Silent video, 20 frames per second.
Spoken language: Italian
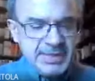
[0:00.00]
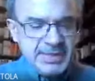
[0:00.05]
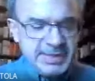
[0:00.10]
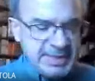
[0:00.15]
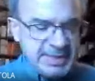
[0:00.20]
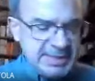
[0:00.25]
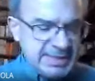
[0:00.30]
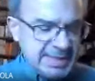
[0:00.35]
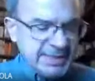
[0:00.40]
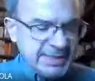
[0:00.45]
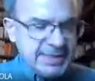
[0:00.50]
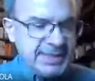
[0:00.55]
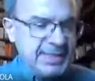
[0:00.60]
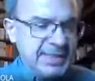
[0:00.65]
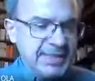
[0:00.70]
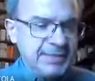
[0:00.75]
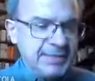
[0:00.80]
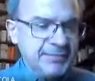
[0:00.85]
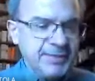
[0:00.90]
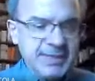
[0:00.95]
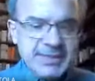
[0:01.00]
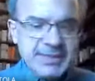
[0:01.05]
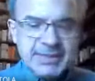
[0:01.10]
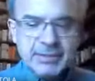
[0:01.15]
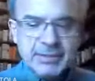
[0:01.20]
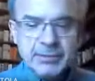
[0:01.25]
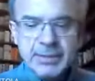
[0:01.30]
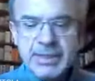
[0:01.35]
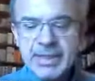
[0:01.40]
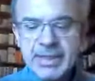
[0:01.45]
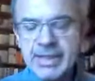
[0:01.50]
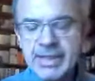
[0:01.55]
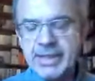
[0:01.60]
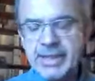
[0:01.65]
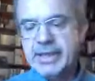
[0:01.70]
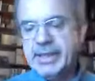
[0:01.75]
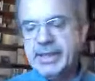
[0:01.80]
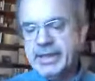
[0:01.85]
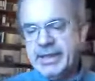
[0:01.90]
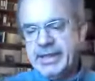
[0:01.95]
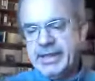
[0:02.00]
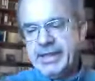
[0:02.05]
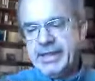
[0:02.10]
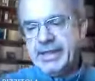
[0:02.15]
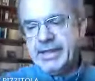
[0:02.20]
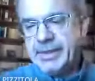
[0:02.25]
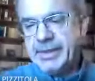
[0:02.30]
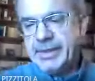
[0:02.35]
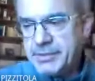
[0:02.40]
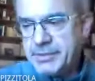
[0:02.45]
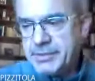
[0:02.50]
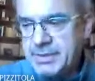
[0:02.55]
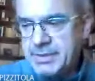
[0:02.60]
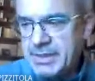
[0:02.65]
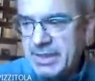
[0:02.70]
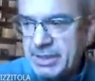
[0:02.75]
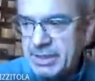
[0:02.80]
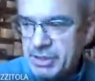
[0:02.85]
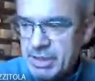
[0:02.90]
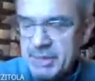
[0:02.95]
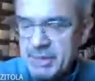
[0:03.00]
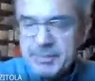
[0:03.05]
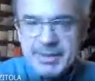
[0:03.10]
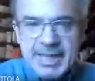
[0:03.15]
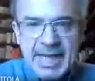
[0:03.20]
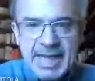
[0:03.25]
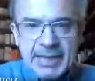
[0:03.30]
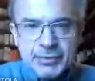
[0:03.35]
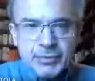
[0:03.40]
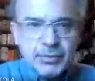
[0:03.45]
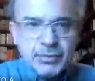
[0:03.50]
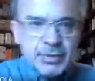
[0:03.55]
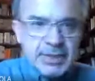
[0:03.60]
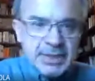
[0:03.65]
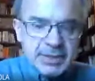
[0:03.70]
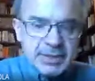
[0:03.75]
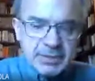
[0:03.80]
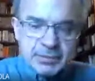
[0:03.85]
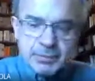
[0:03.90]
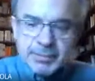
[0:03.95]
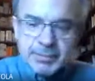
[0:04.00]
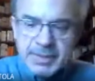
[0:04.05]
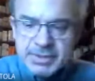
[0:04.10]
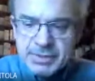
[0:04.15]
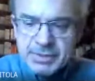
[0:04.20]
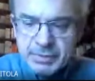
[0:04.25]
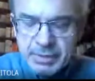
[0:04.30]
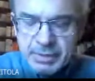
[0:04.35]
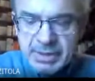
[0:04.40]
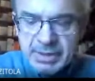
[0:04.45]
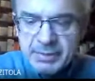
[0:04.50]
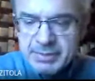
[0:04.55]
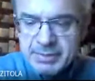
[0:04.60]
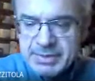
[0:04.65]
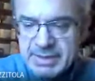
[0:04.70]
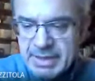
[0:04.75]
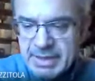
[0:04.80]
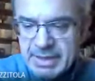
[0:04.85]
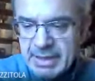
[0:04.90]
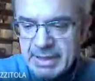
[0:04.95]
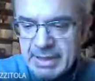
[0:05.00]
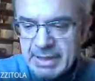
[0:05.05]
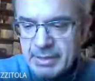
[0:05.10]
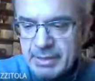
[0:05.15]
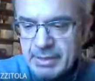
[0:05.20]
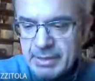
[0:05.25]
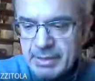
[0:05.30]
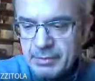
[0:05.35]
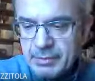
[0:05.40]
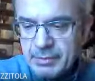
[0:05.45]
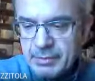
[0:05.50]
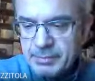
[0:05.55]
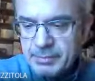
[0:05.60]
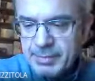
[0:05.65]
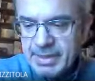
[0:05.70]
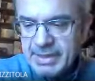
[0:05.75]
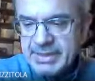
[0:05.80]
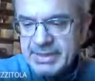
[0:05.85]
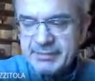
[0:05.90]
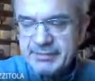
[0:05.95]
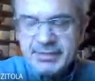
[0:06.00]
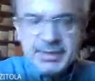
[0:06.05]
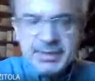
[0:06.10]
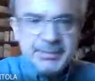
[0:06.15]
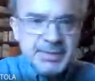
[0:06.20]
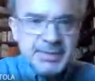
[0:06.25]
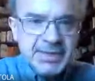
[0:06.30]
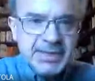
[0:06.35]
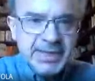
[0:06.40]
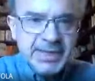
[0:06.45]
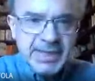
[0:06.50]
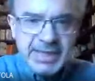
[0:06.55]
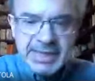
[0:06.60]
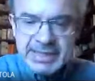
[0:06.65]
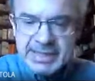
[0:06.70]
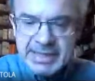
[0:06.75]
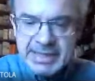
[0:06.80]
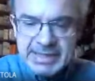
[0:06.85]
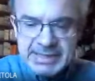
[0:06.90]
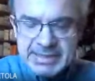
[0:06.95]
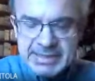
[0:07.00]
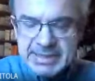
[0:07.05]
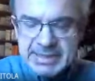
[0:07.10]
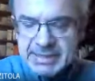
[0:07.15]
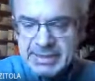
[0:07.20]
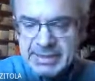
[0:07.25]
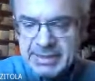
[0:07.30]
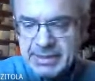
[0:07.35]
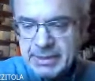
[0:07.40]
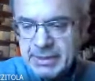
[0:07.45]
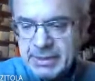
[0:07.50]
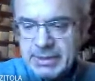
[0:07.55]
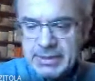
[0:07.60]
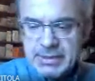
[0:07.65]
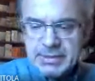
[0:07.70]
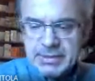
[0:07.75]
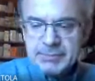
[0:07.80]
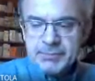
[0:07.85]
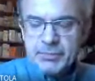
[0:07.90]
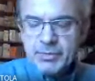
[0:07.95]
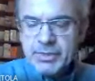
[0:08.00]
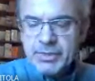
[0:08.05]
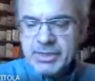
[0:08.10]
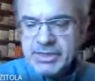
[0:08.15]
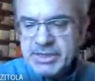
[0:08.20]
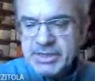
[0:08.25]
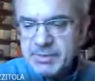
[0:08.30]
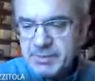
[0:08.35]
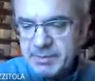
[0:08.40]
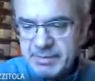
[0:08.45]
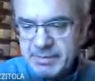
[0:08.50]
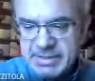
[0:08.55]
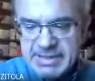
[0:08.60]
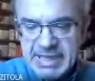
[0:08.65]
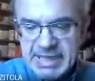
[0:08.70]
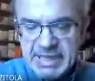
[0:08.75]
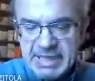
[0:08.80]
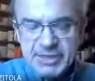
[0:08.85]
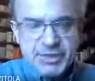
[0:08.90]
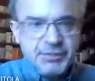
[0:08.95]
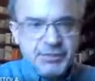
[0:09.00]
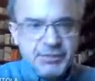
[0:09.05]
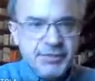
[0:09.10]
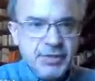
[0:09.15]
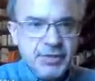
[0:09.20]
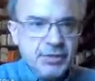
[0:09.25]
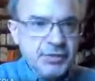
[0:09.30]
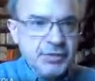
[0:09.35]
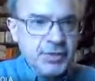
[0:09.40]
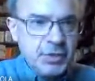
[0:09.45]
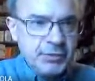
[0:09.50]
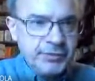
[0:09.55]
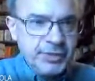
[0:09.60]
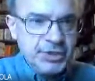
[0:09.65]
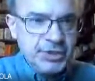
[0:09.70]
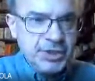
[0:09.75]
interessanti riflessioni e, e così ci hai guidato nella comprensione di questa operetta veramente ricca e densa di, moltissimi messaggi filosofici